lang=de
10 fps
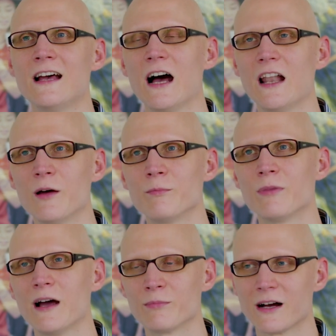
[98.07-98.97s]
an einem,
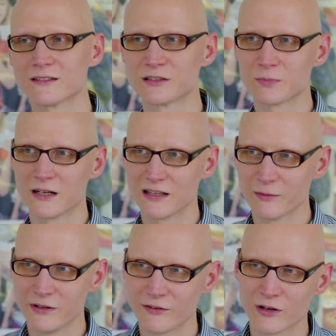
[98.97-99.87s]
bei einem Praxispartner
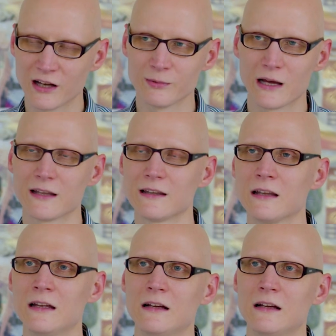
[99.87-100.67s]
mitzuarbeiten,